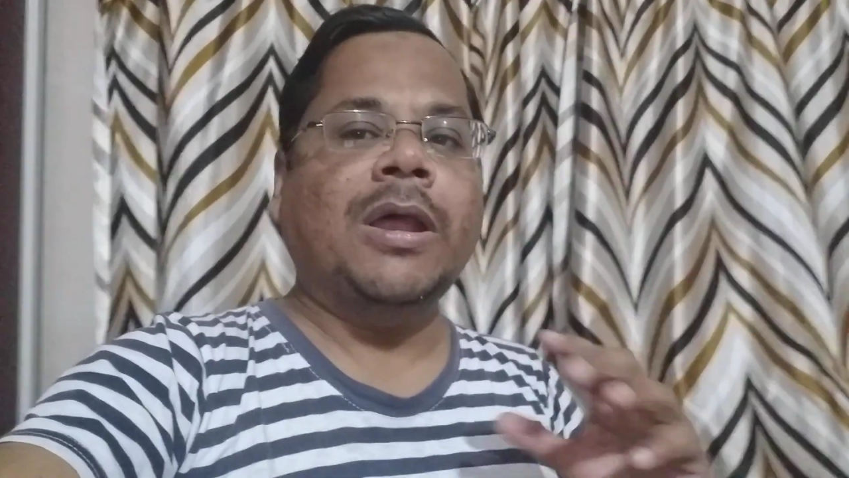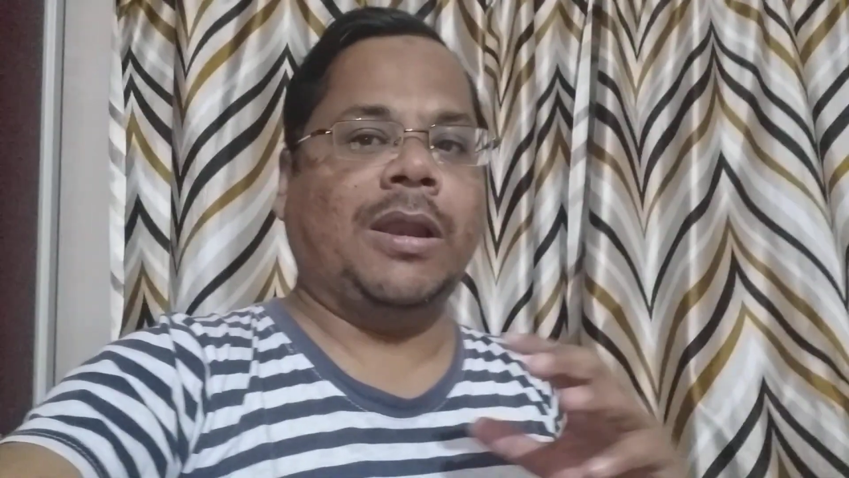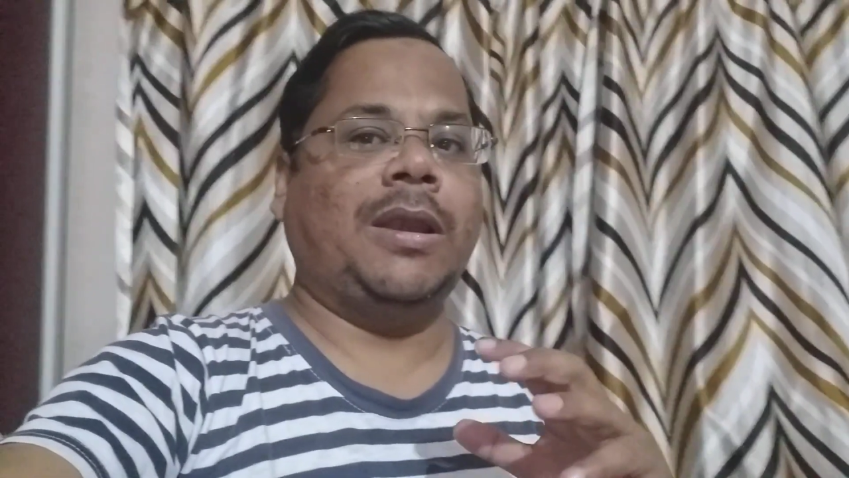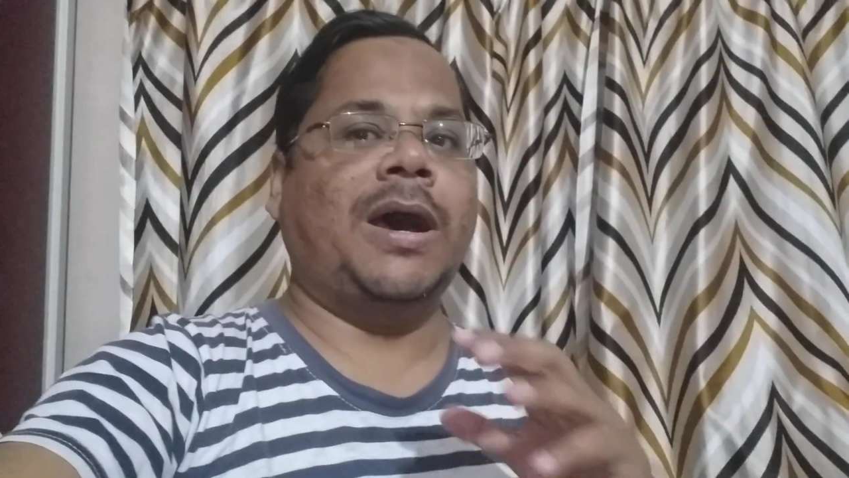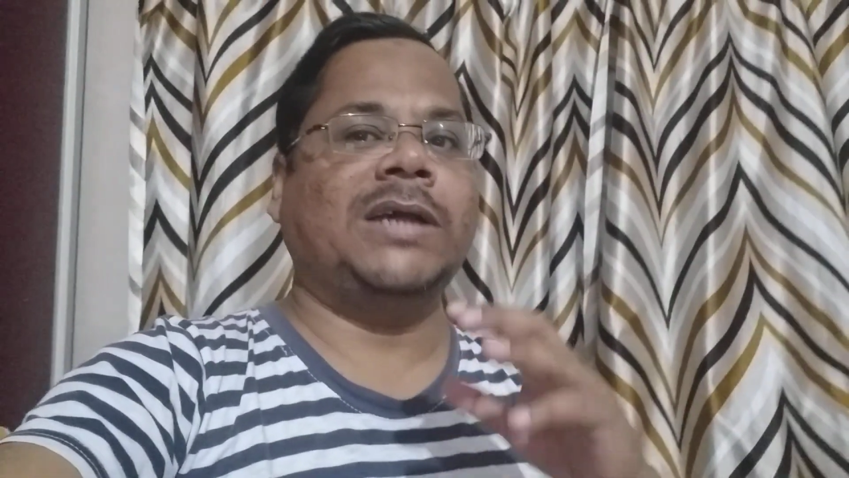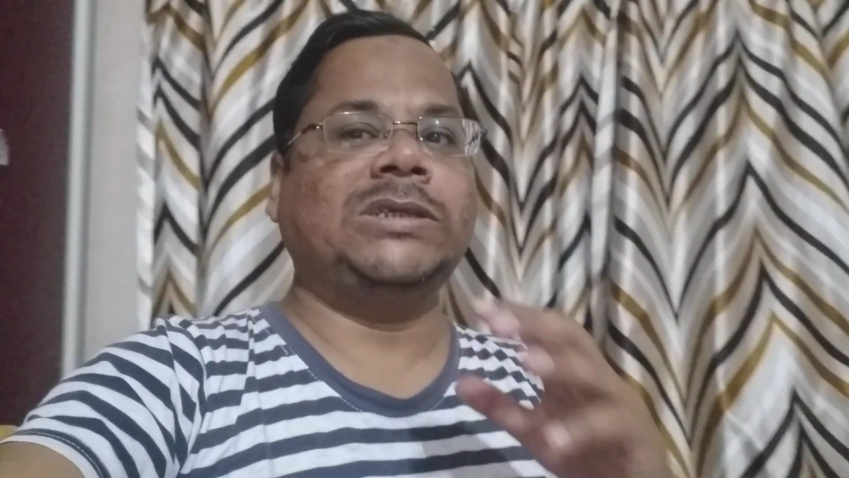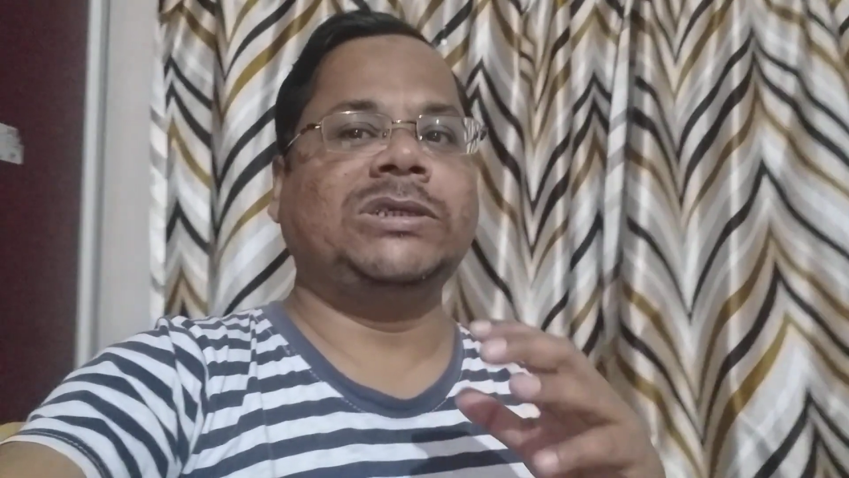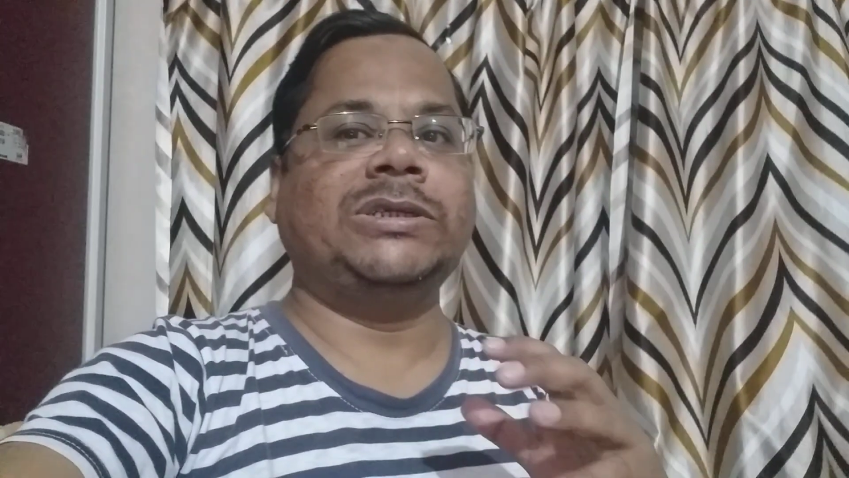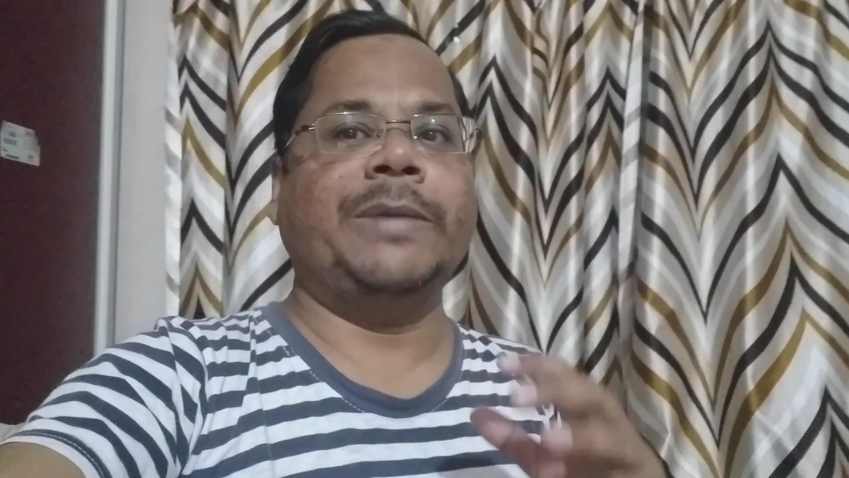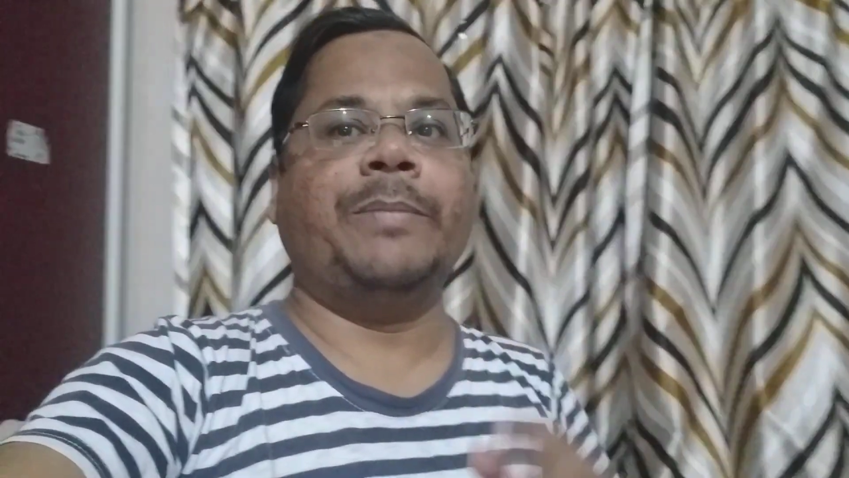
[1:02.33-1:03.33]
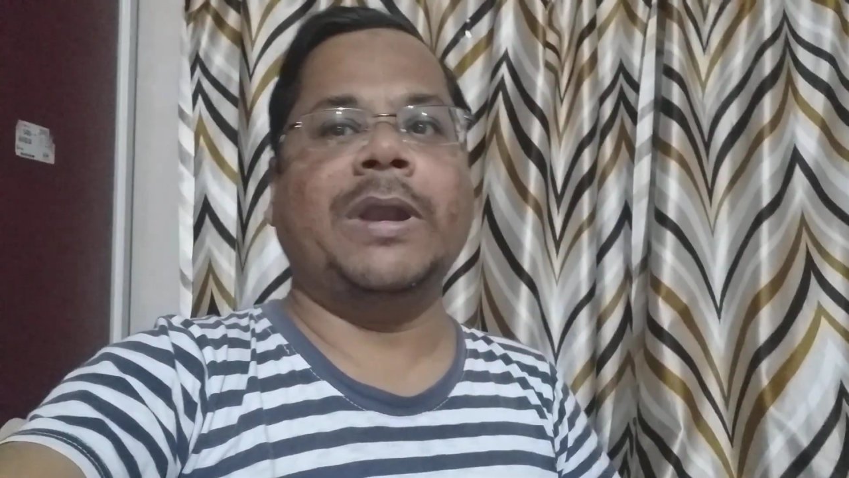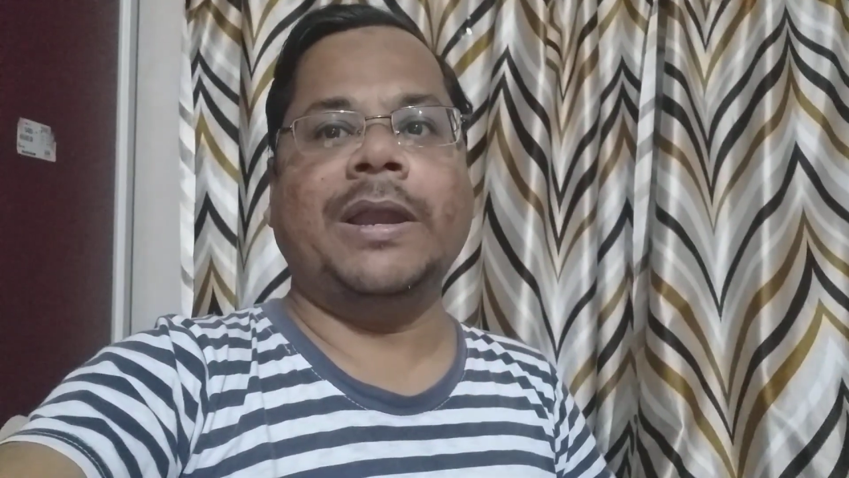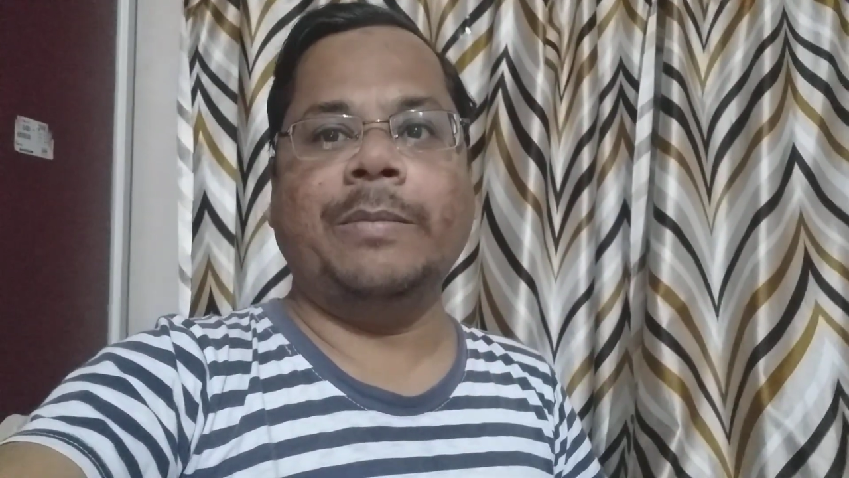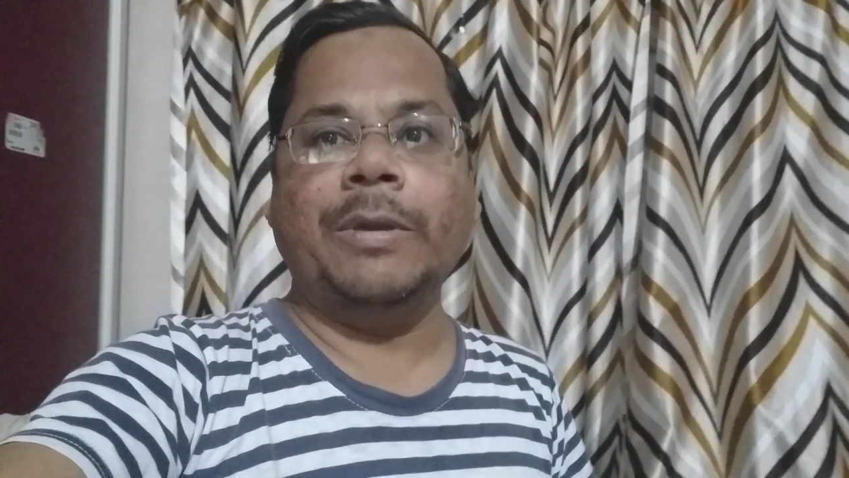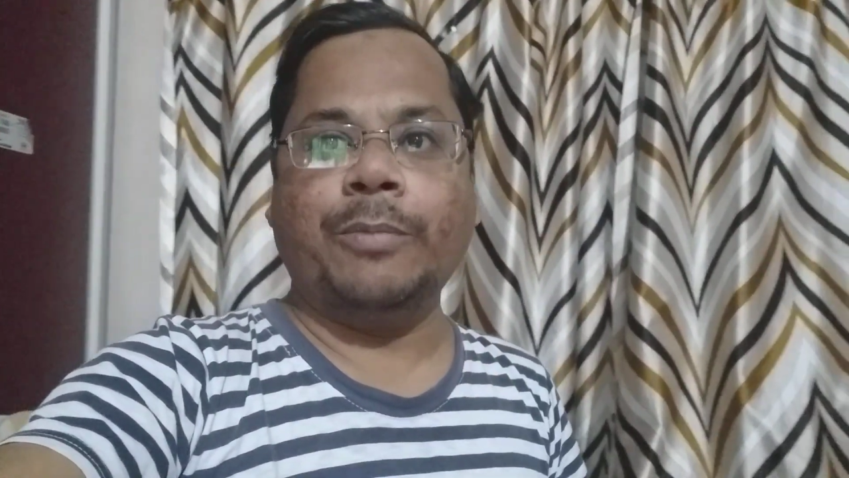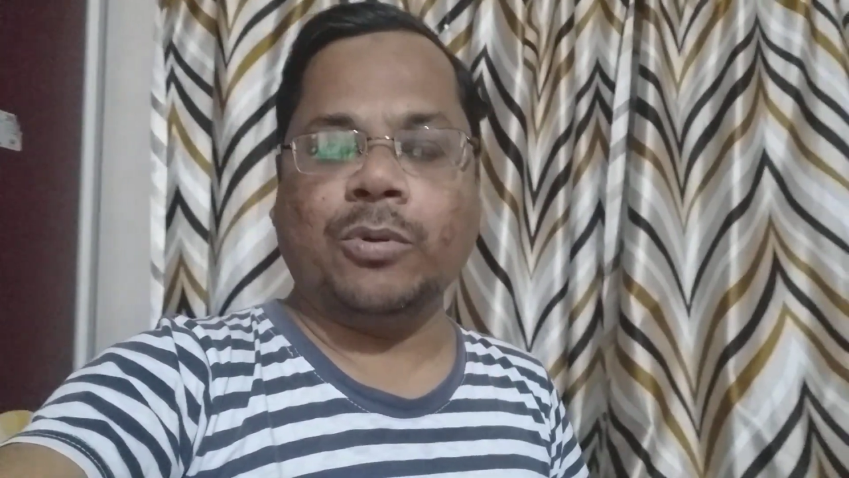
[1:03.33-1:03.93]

लास्ट स्टेप बनाने में